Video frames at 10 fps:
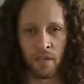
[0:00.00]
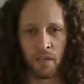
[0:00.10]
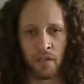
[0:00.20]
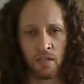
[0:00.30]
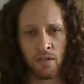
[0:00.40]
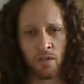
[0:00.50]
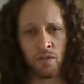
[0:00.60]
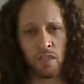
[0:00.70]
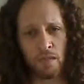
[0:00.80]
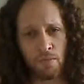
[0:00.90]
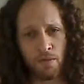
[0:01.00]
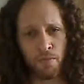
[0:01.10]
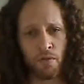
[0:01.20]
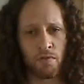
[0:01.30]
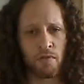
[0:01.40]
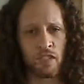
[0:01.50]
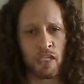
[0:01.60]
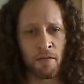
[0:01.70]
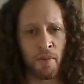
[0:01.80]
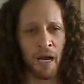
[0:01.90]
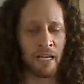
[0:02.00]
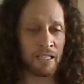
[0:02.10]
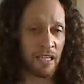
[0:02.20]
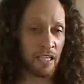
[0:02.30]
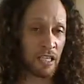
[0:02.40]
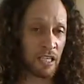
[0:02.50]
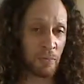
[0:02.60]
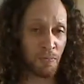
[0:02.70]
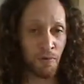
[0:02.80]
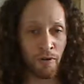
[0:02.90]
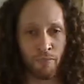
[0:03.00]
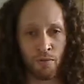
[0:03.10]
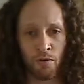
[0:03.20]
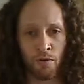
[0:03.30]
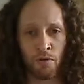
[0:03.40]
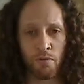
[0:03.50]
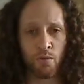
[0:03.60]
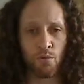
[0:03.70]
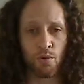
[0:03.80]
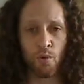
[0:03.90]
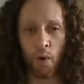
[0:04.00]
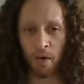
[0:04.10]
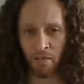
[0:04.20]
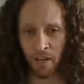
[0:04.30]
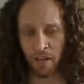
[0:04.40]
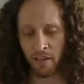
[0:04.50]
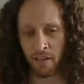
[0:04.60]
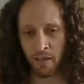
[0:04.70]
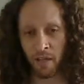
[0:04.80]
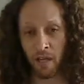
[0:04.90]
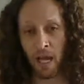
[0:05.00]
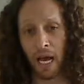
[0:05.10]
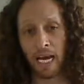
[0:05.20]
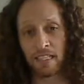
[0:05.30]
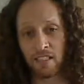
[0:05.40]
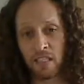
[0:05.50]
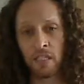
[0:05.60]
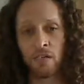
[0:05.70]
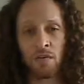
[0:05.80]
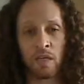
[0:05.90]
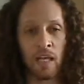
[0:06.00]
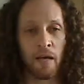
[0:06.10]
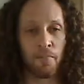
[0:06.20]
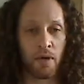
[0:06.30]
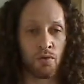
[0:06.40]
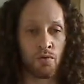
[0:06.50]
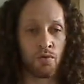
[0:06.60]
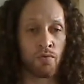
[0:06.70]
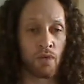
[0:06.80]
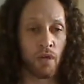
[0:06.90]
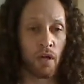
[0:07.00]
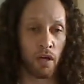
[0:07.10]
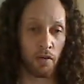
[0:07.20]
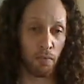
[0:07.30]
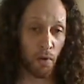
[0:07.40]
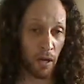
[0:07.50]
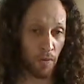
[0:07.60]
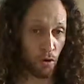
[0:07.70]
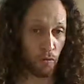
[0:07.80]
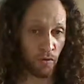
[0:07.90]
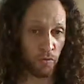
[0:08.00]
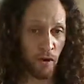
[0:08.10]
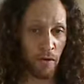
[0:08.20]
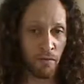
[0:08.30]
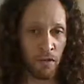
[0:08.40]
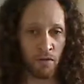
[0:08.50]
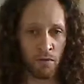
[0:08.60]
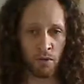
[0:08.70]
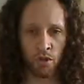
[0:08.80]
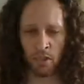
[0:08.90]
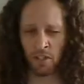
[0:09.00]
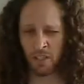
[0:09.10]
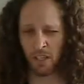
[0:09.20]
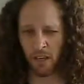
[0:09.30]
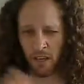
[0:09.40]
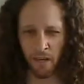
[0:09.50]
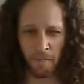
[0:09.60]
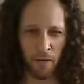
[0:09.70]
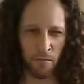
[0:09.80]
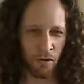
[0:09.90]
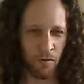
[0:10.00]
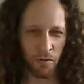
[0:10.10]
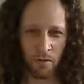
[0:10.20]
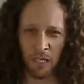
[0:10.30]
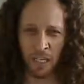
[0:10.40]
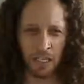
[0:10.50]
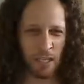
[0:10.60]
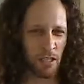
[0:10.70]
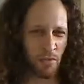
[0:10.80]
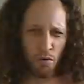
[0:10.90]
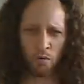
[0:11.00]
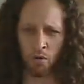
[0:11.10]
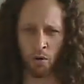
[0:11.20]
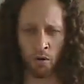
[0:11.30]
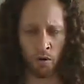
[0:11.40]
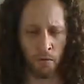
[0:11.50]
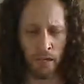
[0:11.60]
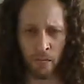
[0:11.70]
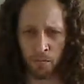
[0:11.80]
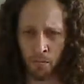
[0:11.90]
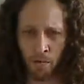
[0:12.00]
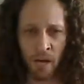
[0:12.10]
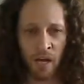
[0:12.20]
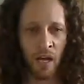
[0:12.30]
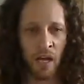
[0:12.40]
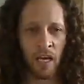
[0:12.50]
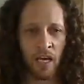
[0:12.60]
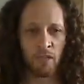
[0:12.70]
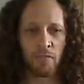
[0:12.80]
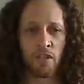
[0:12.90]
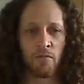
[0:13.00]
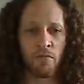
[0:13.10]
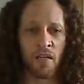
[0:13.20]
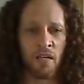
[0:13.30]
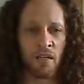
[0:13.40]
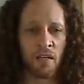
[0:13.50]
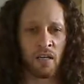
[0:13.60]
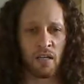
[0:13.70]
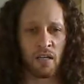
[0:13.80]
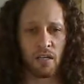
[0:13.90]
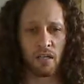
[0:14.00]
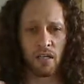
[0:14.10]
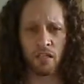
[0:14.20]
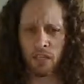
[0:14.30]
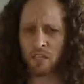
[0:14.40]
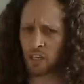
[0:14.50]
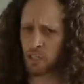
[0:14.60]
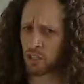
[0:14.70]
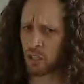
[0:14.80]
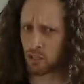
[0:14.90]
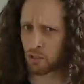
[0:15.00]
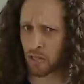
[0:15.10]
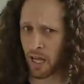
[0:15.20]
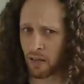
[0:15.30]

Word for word: ce sont des mots prononcés par hasard qui peu à peu m'ont tout révélé ainsi quand il aperçut euh, pour la première fois mon avion je ne dessinerai pas mon avion c'est un dessin beaucoup trop compliqué pour moi il me demanda qu'est-ce que c'est que cette chose-là